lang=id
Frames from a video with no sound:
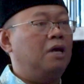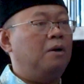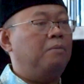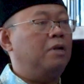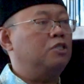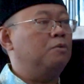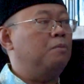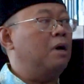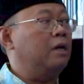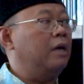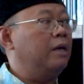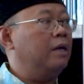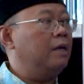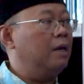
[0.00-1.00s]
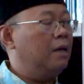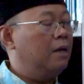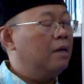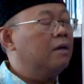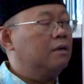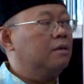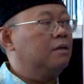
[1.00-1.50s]
diberi aman sebagai
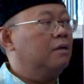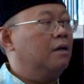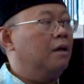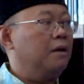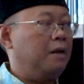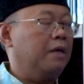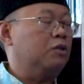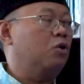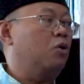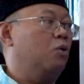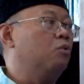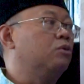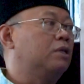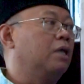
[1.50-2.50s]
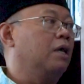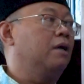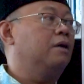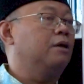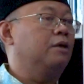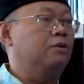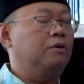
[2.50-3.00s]
rektor UT
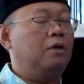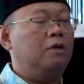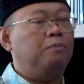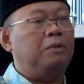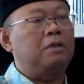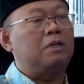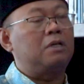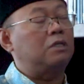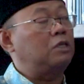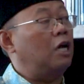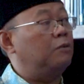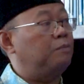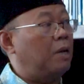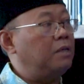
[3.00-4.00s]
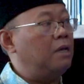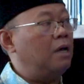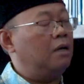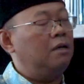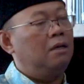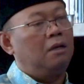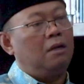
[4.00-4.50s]
itu ya perjalanan yang sangat
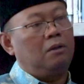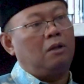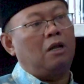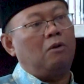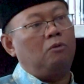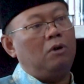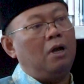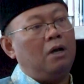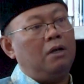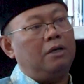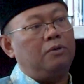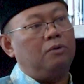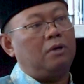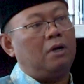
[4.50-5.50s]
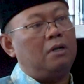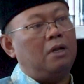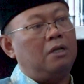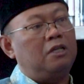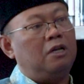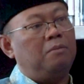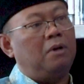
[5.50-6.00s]
panjang dan alhamdulillah gitu
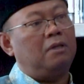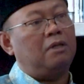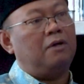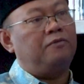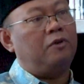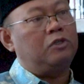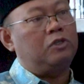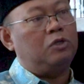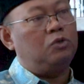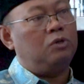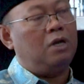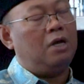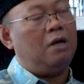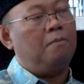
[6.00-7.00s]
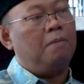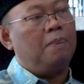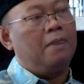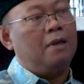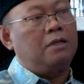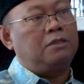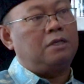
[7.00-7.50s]
kan dari jabatan fungsional juga
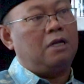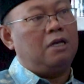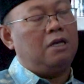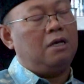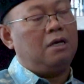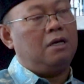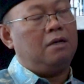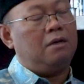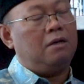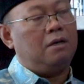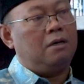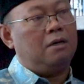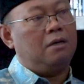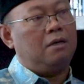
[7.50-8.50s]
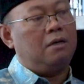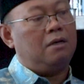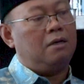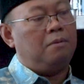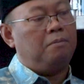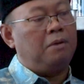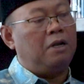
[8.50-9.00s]
saya
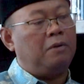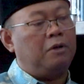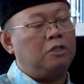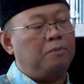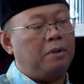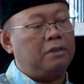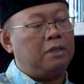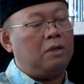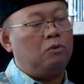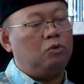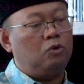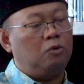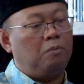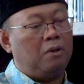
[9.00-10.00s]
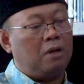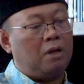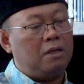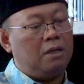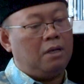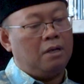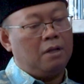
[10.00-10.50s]
uh, mendapat kesempatan untuk
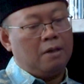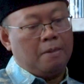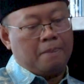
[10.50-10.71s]
meraih